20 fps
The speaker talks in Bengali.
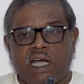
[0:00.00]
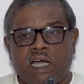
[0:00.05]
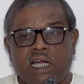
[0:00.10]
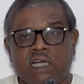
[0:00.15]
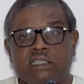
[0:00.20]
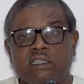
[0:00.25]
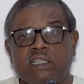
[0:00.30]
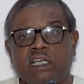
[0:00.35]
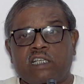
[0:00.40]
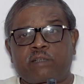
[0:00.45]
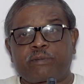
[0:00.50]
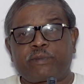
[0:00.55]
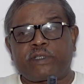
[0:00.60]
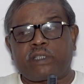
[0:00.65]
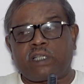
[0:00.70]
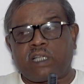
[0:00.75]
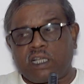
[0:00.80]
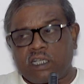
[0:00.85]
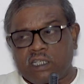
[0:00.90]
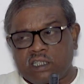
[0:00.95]
আর থাকবে
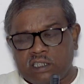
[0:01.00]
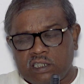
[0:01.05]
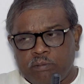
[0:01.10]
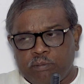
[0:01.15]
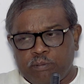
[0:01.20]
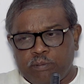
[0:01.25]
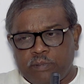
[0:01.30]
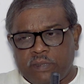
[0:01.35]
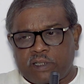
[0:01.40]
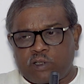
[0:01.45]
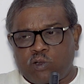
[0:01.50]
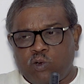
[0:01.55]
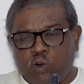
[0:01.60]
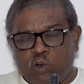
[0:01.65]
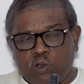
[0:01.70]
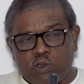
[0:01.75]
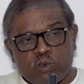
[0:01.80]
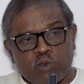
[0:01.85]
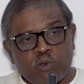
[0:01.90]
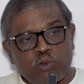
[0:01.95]
না বা
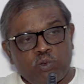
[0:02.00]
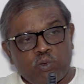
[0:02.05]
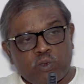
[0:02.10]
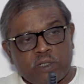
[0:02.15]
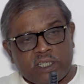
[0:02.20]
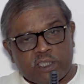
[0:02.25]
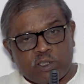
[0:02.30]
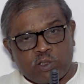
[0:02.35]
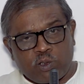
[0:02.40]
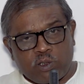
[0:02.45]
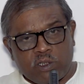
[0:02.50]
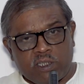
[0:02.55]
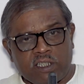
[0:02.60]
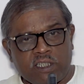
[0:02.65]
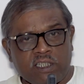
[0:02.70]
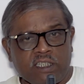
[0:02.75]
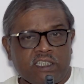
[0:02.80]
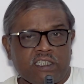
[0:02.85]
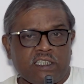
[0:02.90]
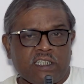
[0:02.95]
কোন গুরুকে ধরলে